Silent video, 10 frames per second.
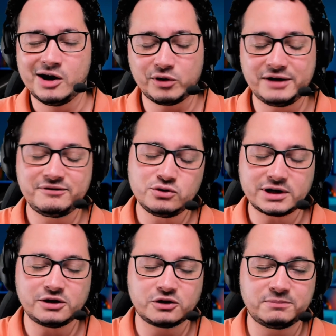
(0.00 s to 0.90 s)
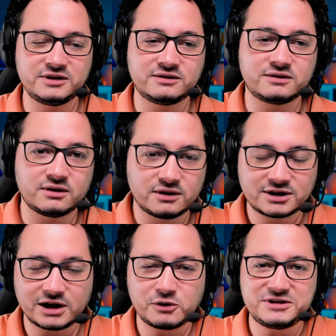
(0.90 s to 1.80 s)
On avait eu quelques petites, euh,
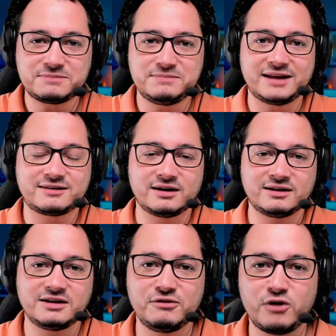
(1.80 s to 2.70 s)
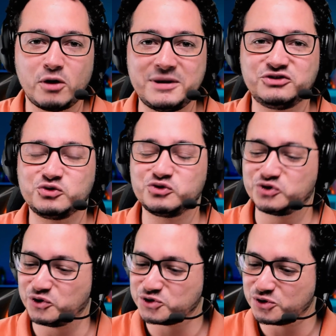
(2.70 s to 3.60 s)
quelques petites miettes hein, d'informations
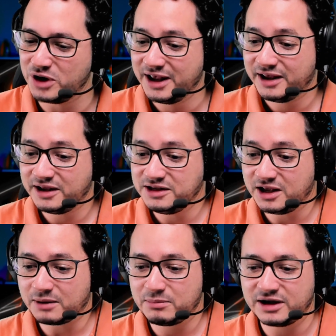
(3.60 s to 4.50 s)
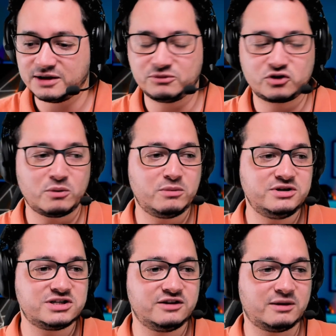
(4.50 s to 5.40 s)
sur le jeu. Et hier, bah, Gamescom
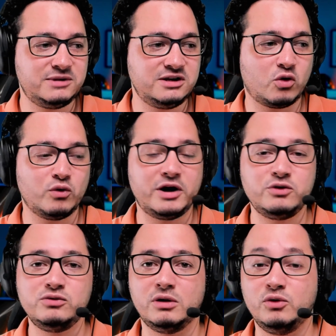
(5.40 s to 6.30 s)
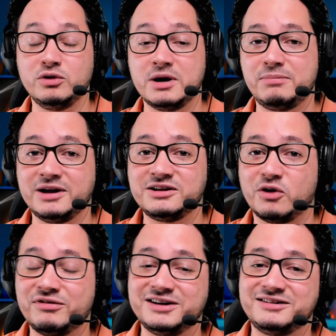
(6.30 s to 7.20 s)
oblige les amis, on a eu le gameplay qui a
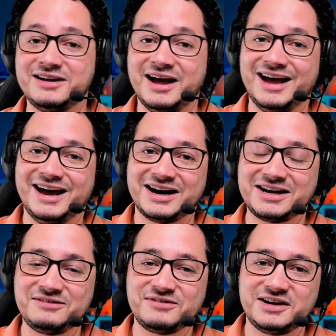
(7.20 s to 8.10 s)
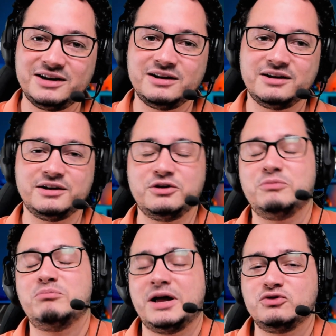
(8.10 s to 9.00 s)
enfin été révélé. Et
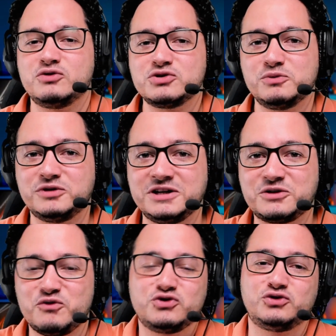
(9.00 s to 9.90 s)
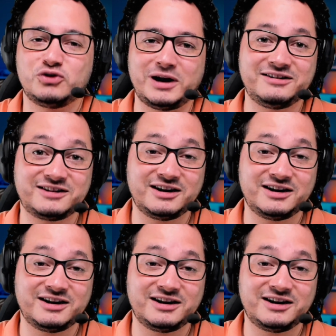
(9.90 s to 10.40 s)
bah, du coup, je me suis dit que vu que sur la,